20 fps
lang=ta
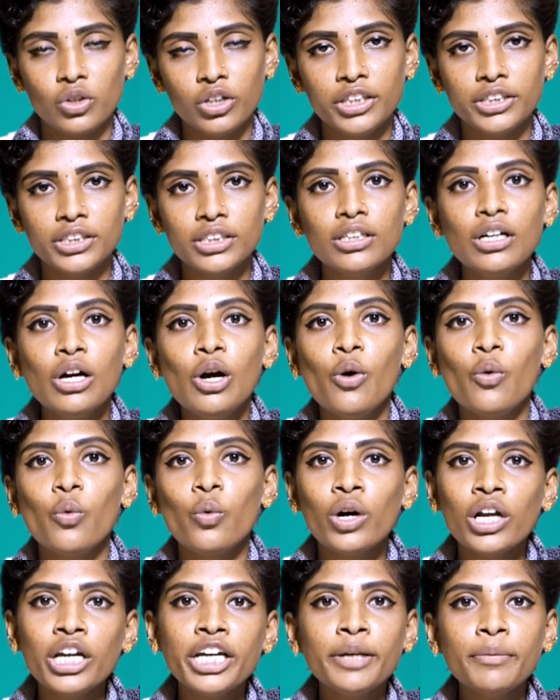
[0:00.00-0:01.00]
சொல்லிட்டு
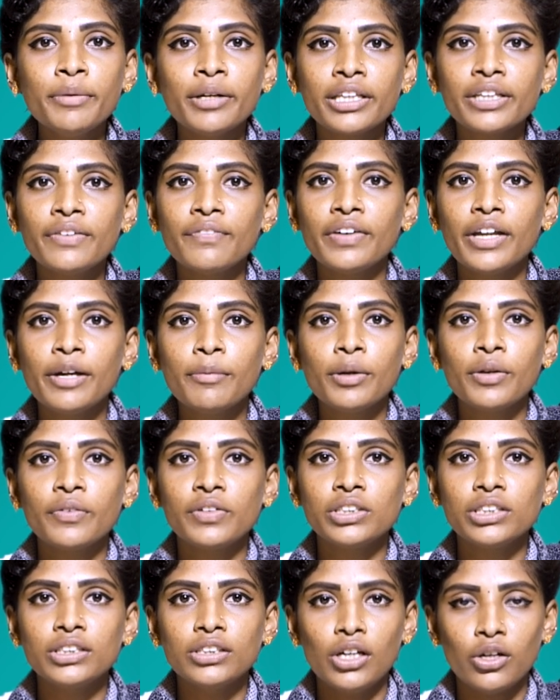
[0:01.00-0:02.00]
உங்களிடமிருந்து
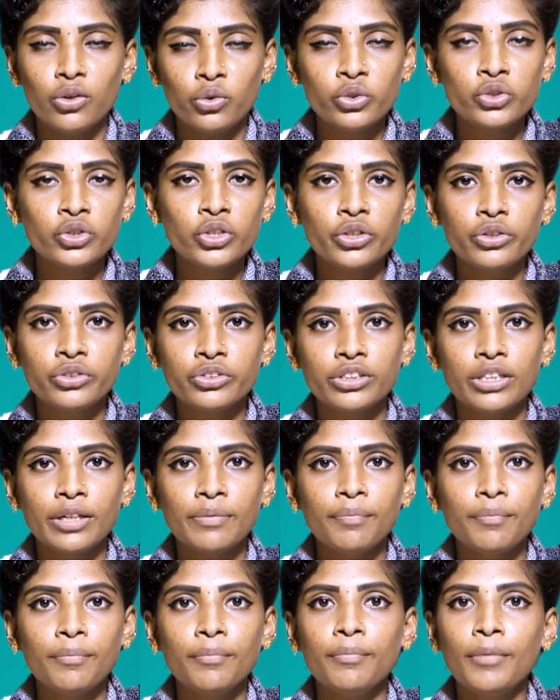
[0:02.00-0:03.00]
விடைபெறுவது த ரூஸ்டர் நியூஸ்
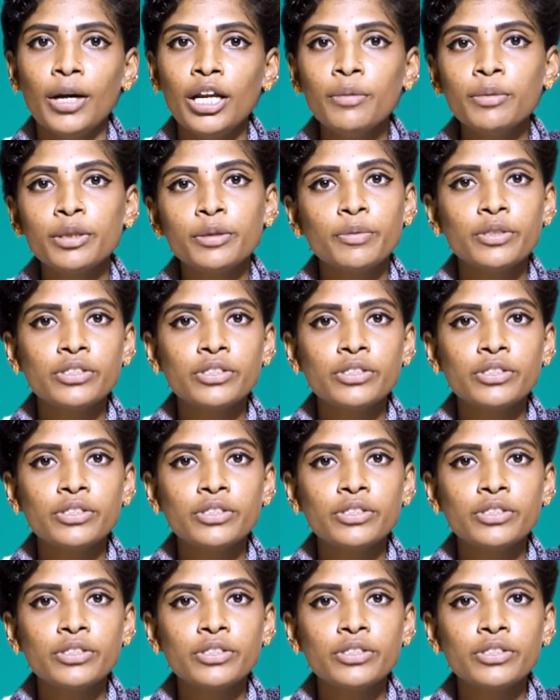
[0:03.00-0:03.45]
டீம் மேலும் இது